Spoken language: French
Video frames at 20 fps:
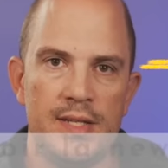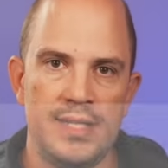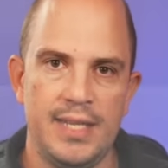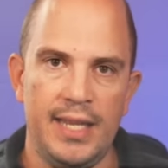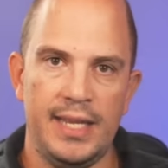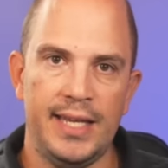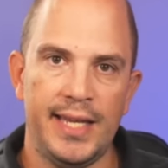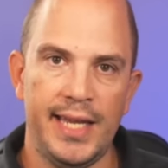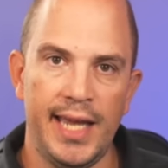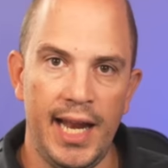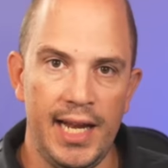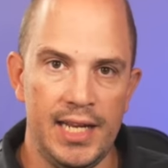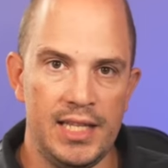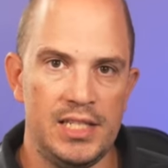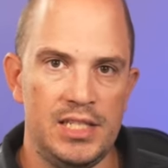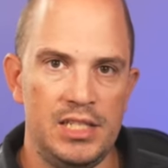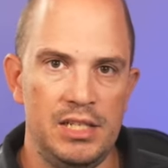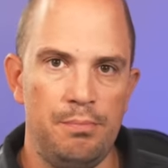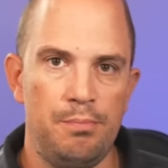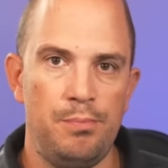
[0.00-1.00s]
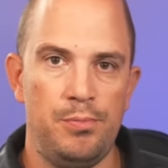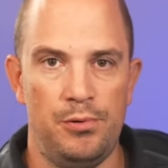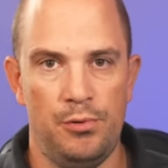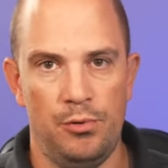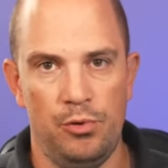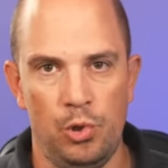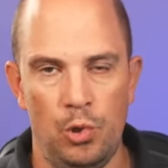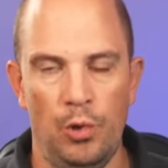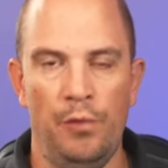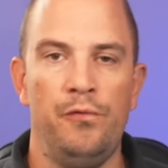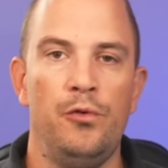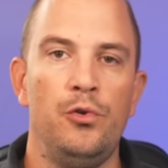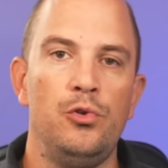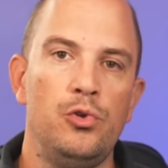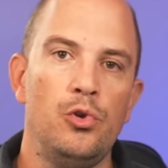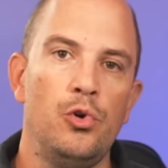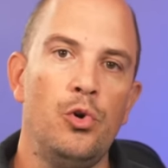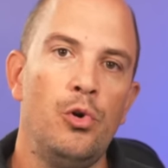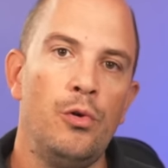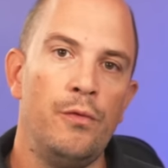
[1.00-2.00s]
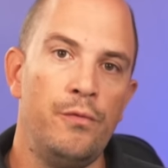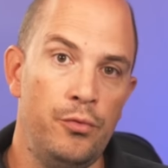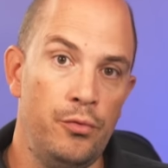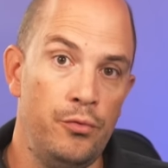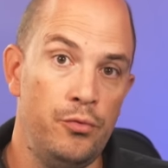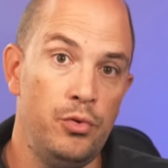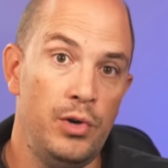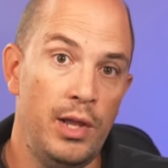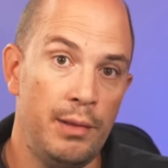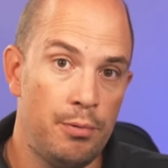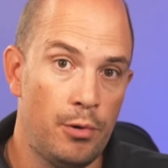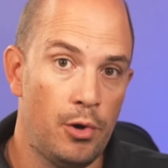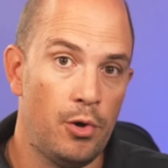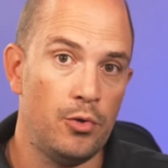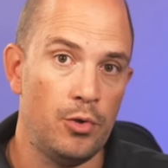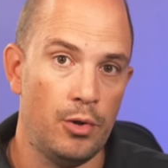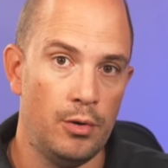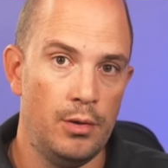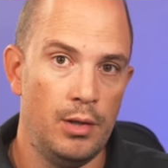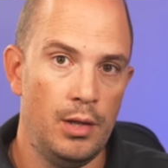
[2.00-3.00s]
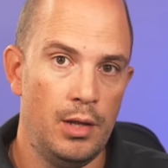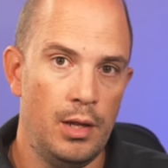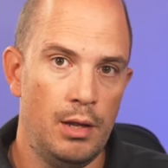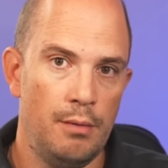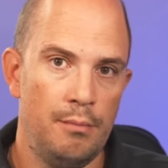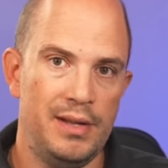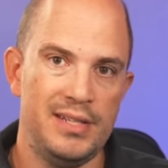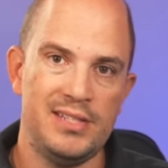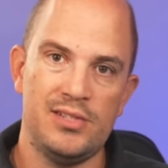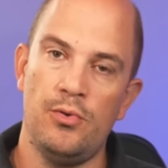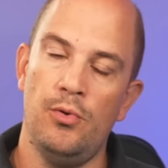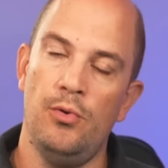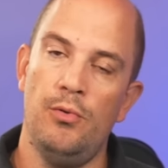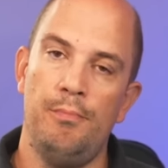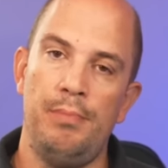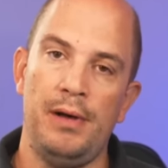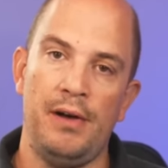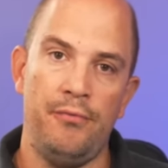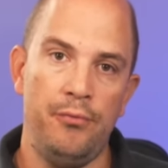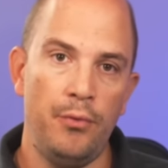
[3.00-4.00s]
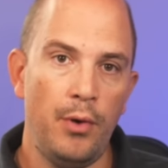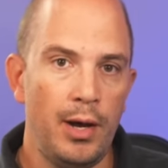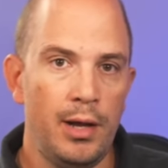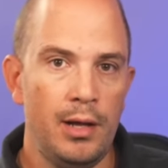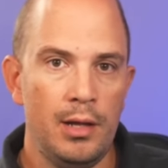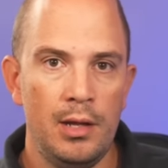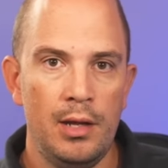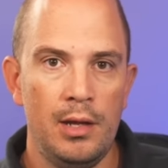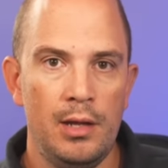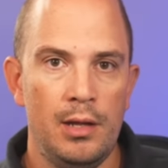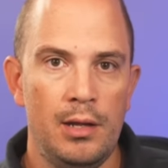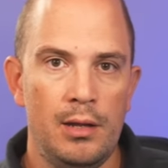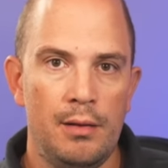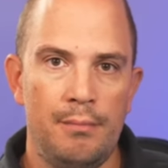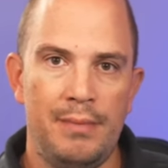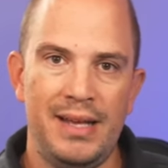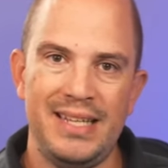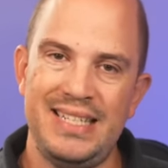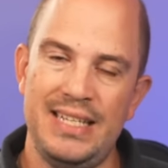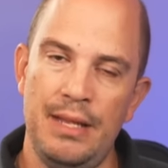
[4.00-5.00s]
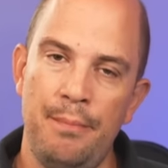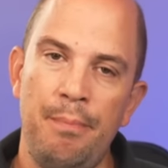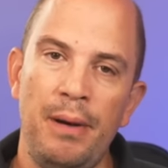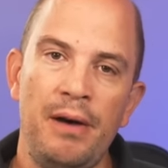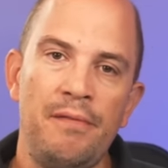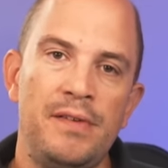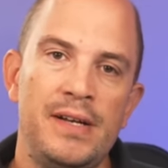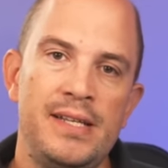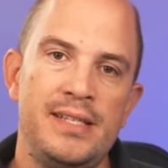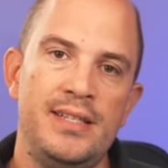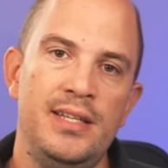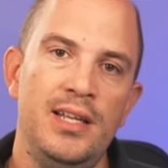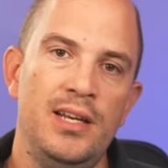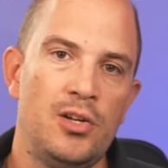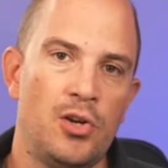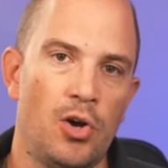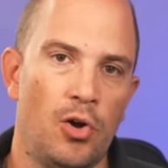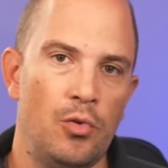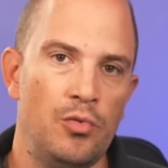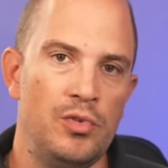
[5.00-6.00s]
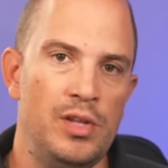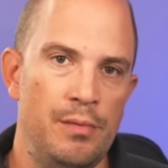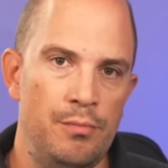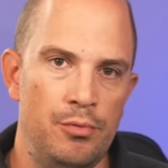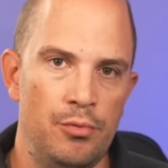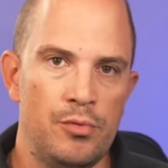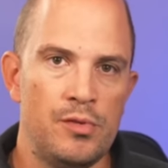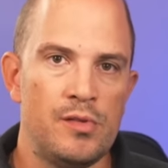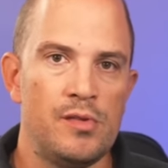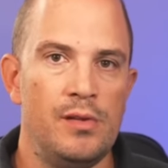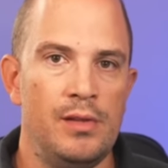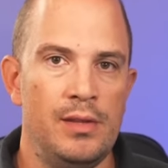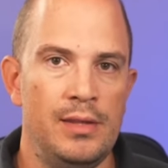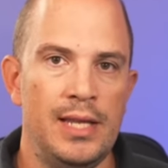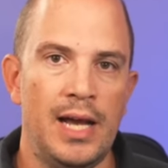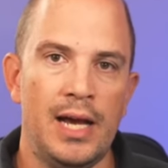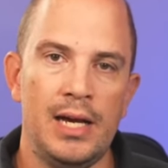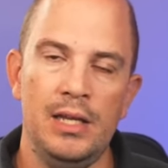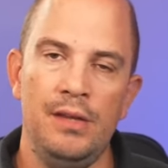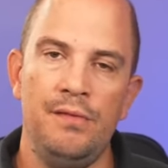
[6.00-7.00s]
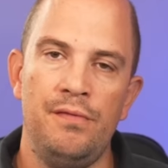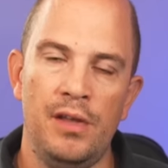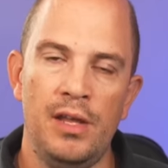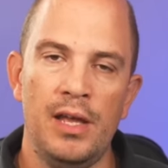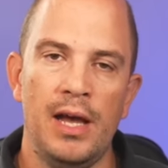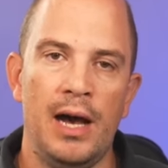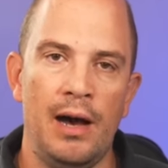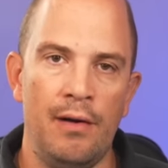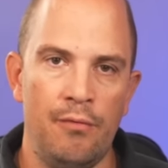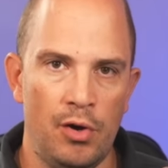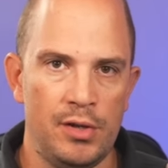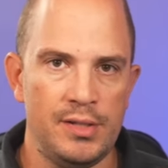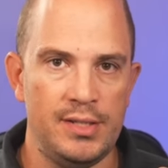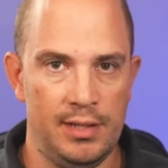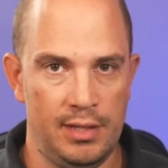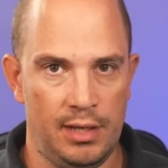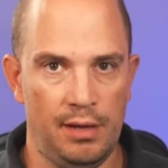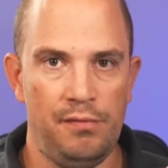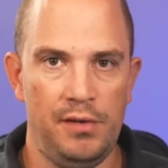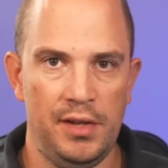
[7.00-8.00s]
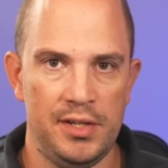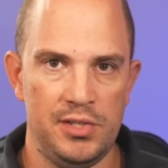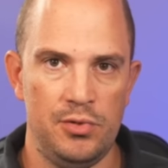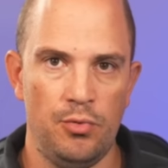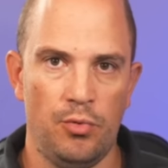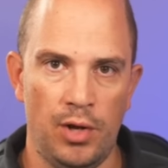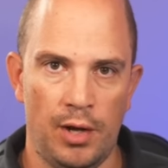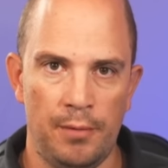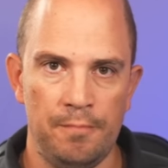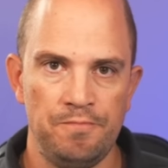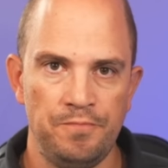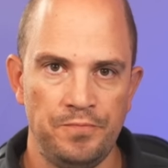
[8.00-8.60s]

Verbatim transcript: c'est quel type de photo vous voulez prendre. Parce que parfois, ce bah, c'est pas facile quand on débute d'arriver à avoir cette réflexion-là.